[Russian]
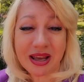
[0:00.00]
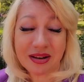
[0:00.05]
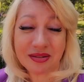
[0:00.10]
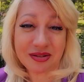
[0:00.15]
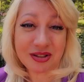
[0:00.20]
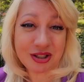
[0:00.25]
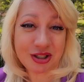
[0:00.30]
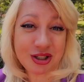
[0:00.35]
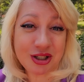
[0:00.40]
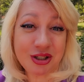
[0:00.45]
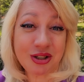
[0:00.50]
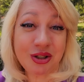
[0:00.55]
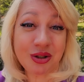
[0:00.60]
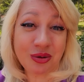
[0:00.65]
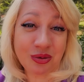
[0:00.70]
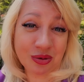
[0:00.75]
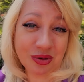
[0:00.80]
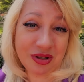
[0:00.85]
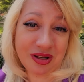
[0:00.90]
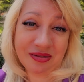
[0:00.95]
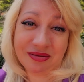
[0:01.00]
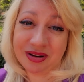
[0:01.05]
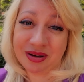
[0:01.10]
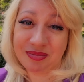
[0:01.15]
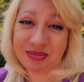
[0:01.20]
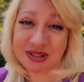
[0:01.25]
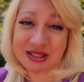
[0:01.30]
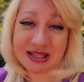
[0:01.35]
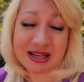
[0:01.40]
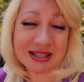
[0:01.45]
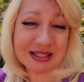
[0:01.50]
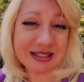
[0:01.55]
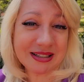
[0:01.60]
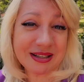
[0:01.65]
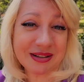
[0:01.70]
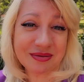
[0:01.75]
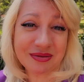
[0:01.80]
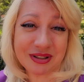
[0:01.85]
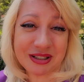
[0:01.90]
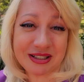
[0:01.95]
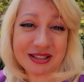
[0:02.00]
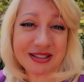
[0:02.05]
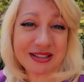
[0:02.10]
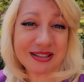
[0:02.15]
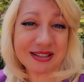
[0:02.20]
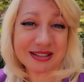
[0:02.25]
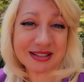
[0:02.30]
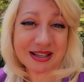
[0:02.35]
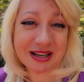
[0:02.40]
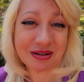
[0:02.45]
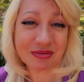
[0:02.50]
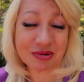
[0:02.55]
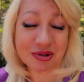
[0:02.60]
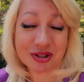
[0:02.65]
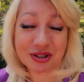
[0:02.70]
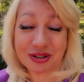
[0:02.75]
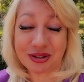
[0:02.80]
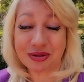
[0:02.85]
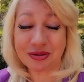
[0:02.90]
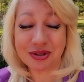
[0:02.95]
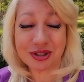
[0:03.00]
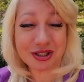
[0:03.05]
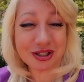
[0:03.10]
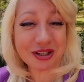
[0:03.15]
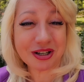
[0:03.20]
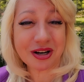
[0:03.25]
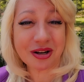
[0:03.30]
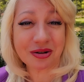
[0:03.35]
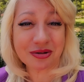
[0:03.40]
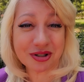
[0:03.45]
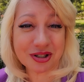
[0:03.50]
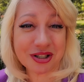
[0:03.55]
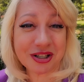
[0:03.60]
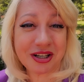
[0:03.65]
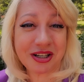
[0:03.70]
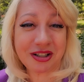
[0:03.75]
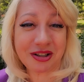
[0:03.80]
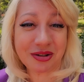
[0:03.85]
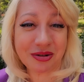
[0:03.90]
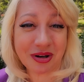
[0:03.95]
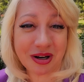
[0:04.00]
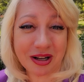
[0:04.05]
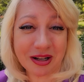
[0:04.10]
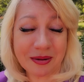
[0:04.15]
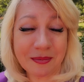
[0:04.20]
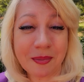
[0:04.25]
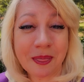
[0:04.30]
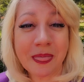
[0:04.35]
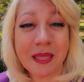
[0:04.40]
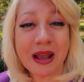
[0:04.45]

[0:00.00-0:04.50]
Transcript: И в течение года вы обязательно выйдете замуж. Это очень хороший ритуал.